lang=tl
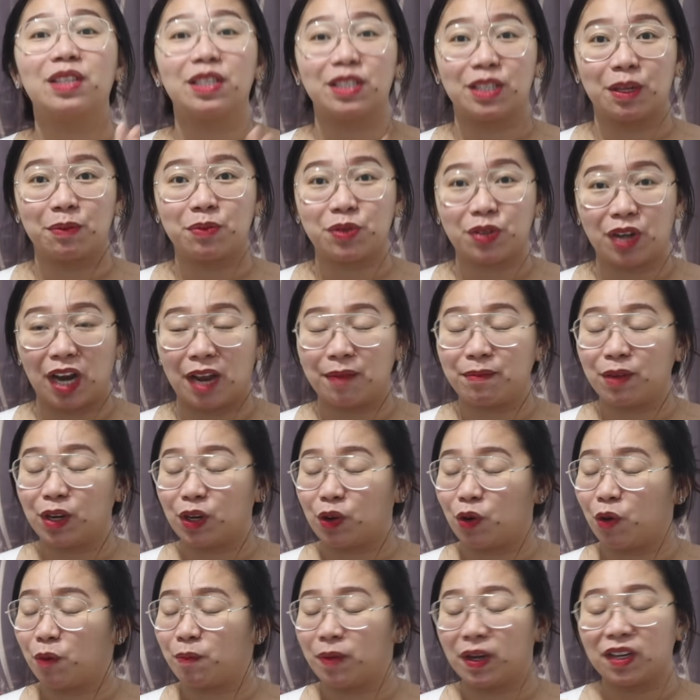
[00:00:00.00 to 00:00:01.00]
subscriber
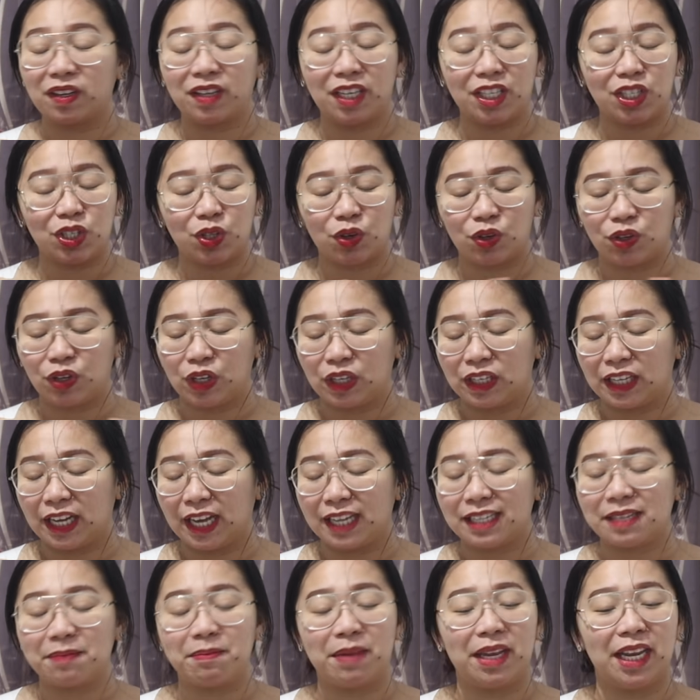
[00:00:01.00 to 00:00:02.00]
ko, pag reach ko na yun,
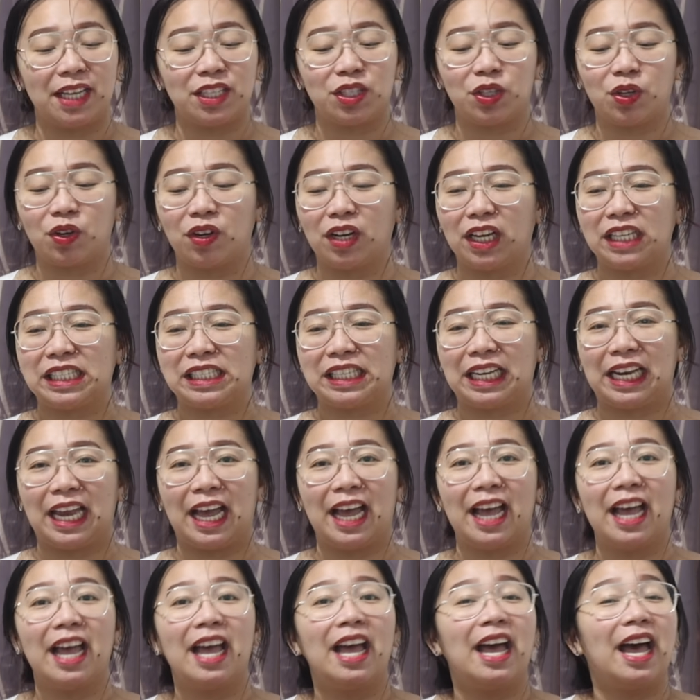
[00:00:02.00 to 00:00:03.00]
guys, message ko guys
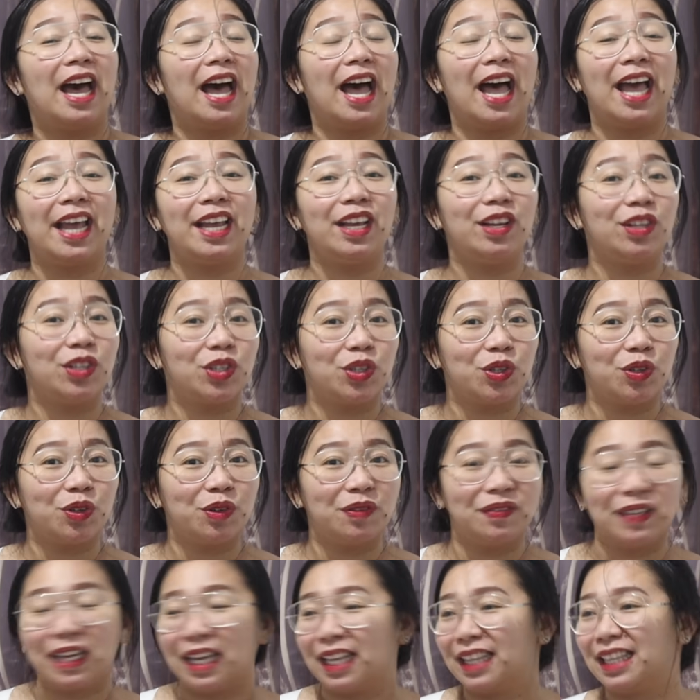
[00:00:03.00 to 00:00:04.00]
sila, Hi
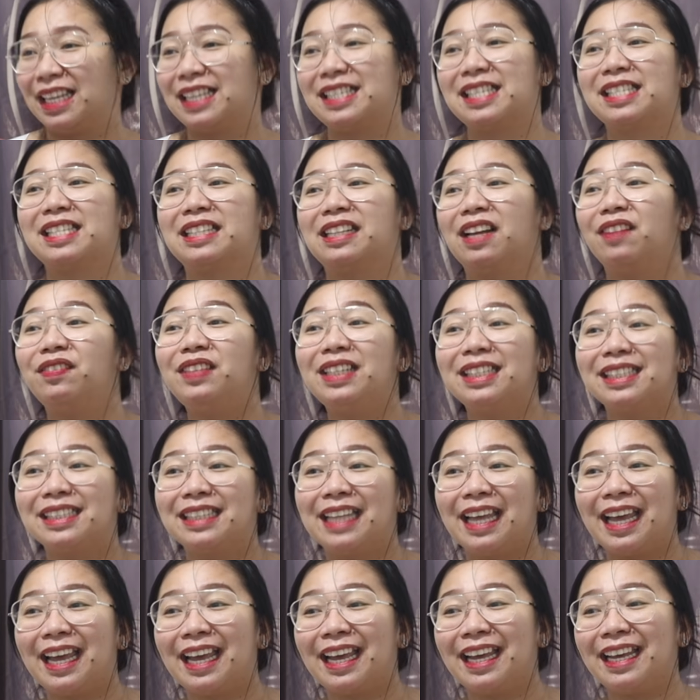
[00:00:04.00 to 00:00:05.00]
YouTube, this is Lovely's
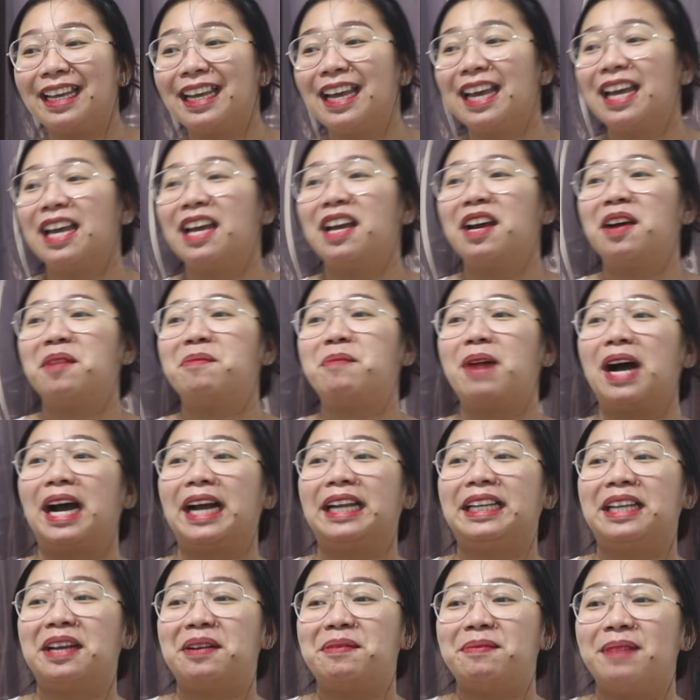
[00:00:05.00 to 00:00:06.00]
Day.
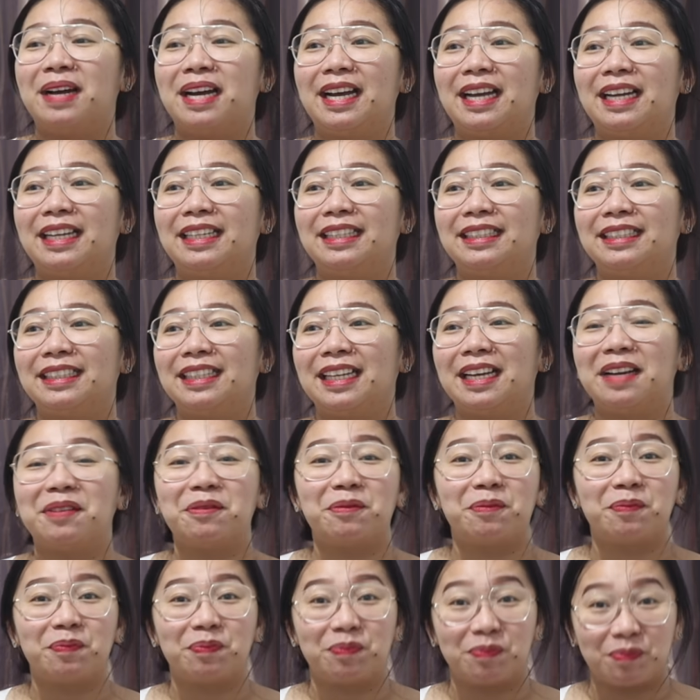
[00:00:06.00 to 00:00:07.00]
Baka naman,
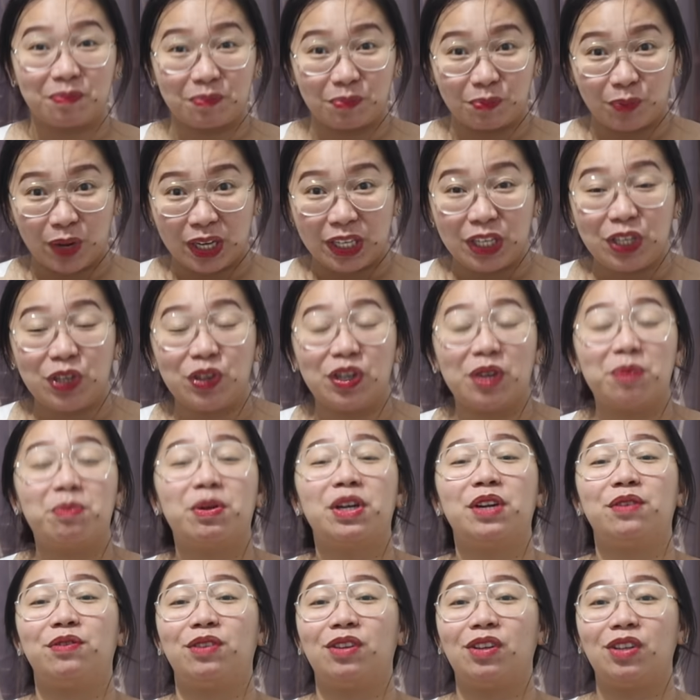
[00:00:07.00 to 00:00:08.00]
pwede nyo nang
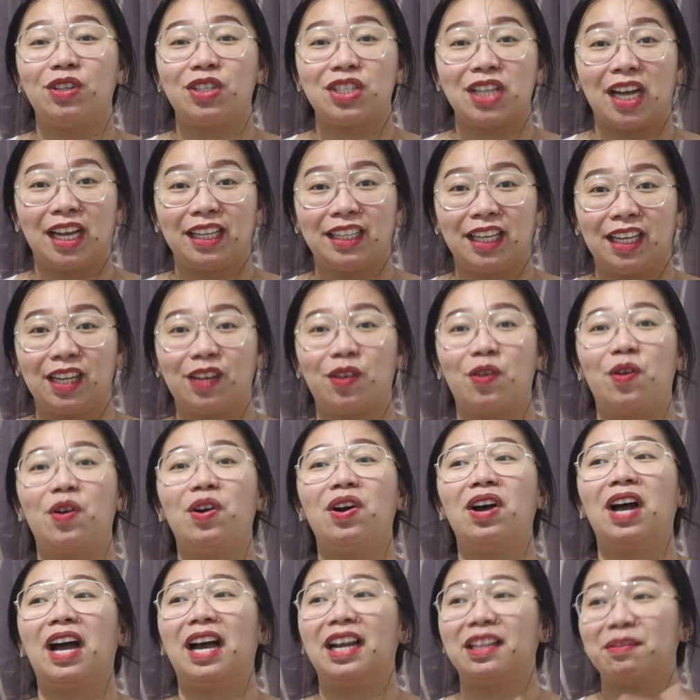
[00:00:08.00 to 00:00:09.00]
ma-review yung channel ko
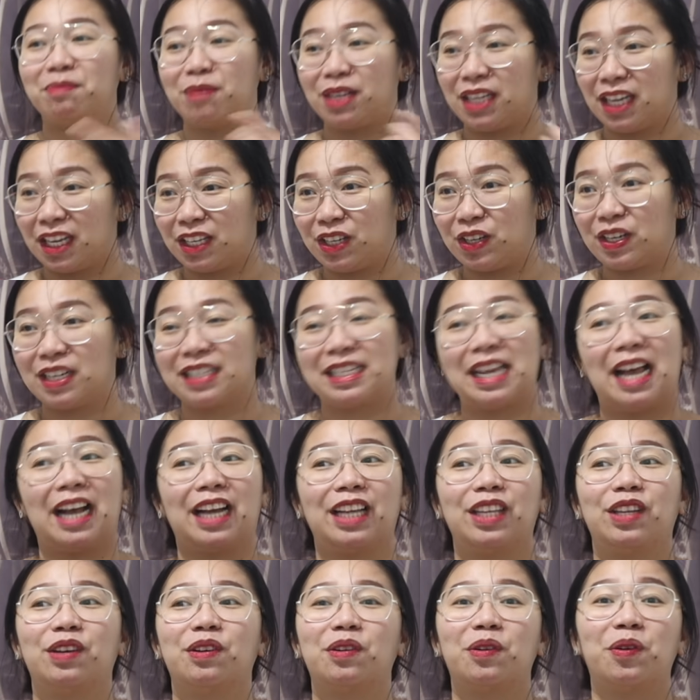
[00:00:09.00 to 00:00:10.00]
at bigyan nyo na sa
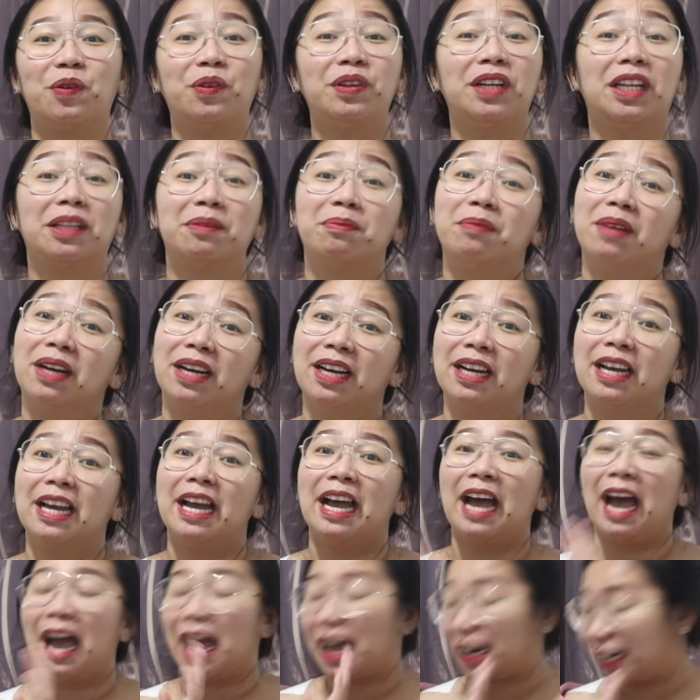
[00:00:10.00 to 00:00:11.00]
akin yung code at
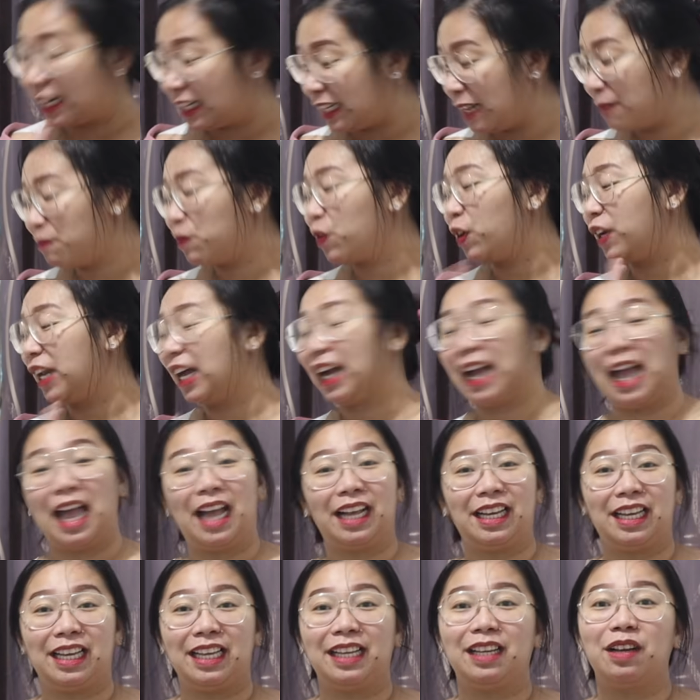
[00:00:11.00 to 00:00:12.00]
ma-redeem ko ng
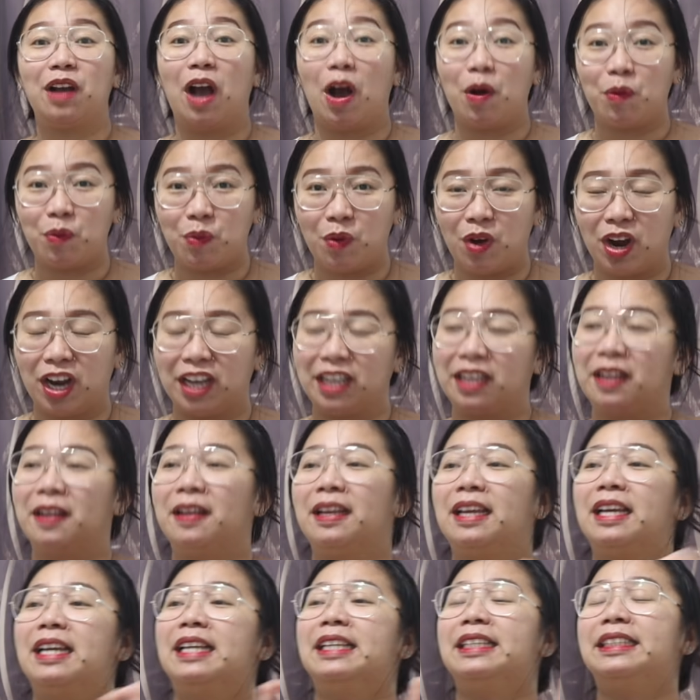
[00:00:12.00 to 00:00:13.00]
aking award
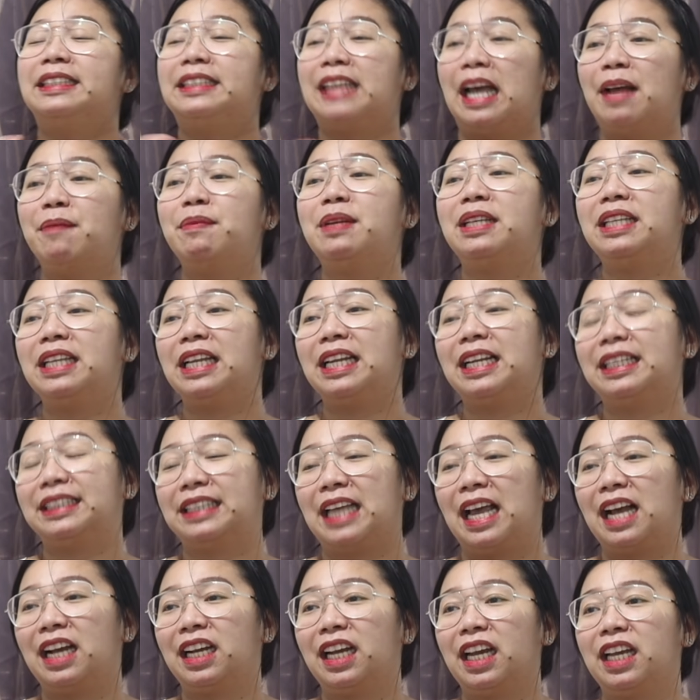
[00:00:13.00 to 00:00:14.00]
sabi nila
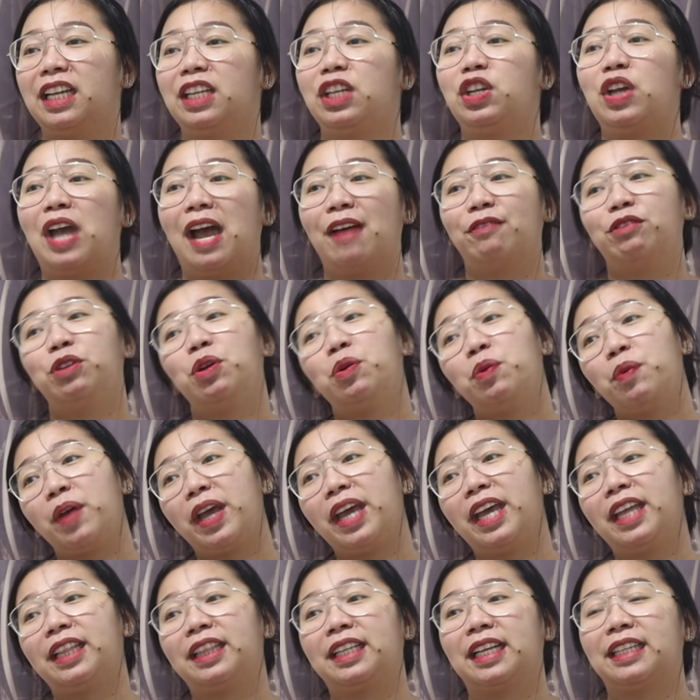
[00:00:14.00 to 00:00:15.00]
sa akin, you have to
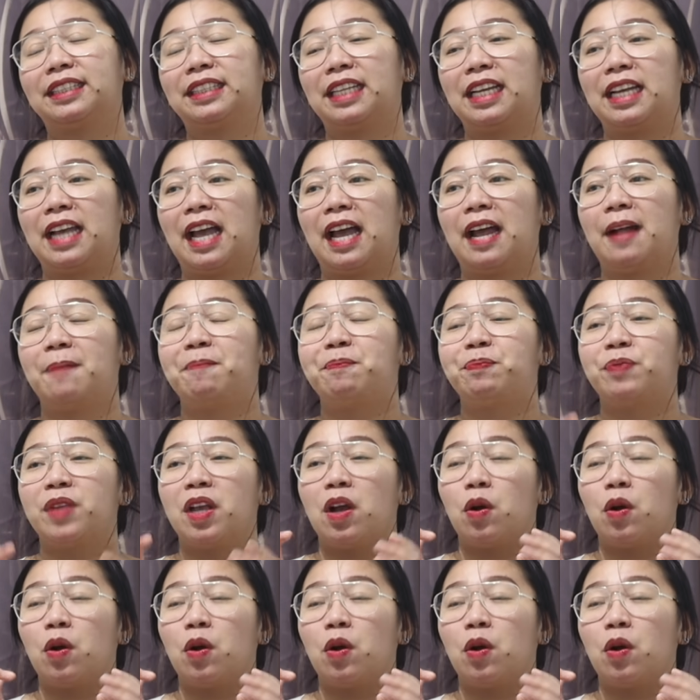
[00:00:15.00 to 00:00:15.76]
wait kasi nga,